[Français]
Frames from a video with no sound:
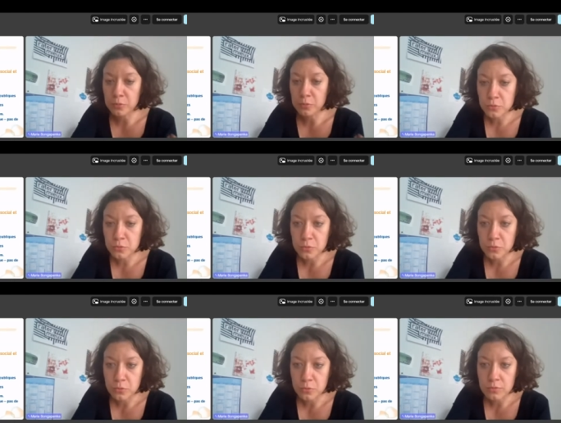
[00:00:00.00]

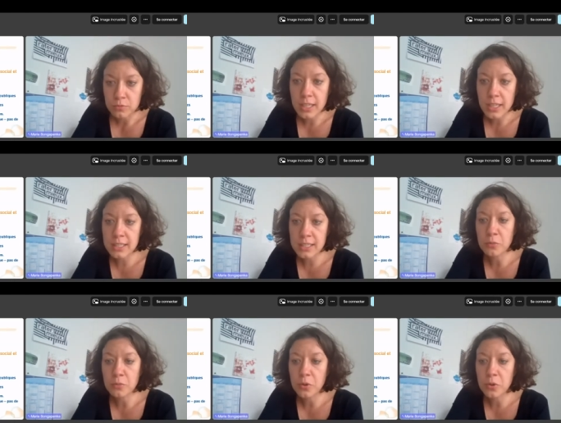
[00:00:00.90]
on, cherche à
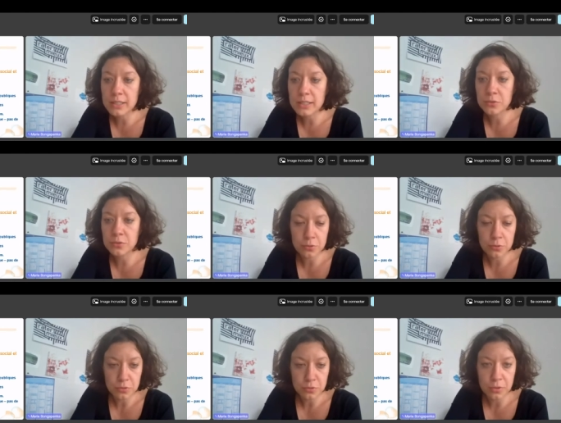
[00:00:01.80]
comprendre les
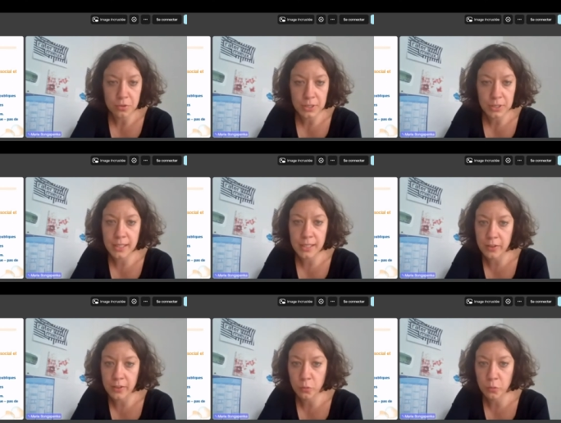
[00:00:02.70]
enjeux euh, qui
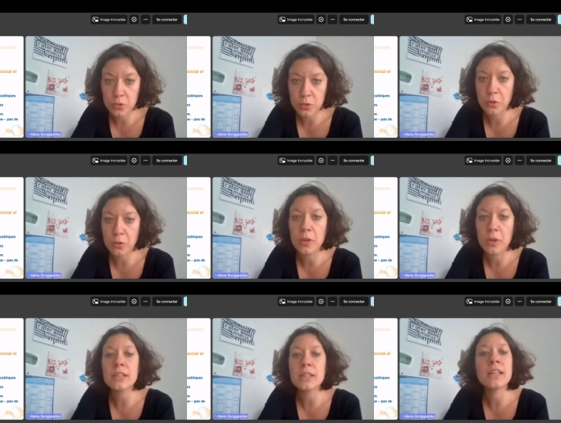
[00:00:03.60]
traversent le projet
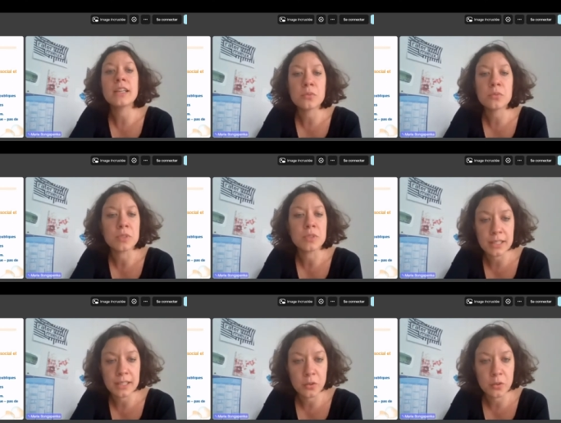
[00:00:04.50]
urbain et on
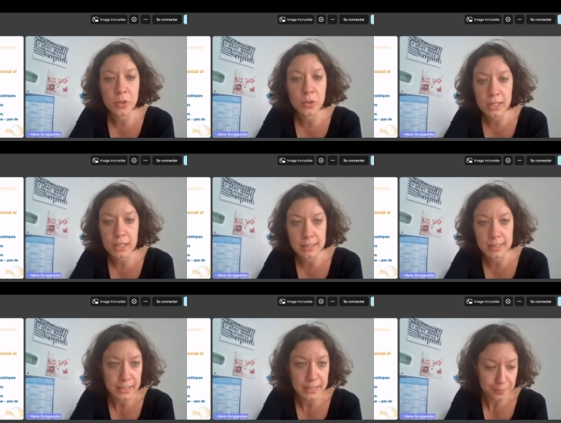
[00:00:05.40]
écrit des commandes
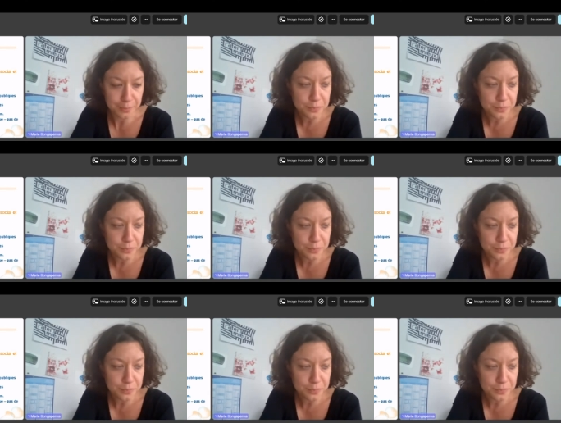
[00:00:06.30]
artistiques.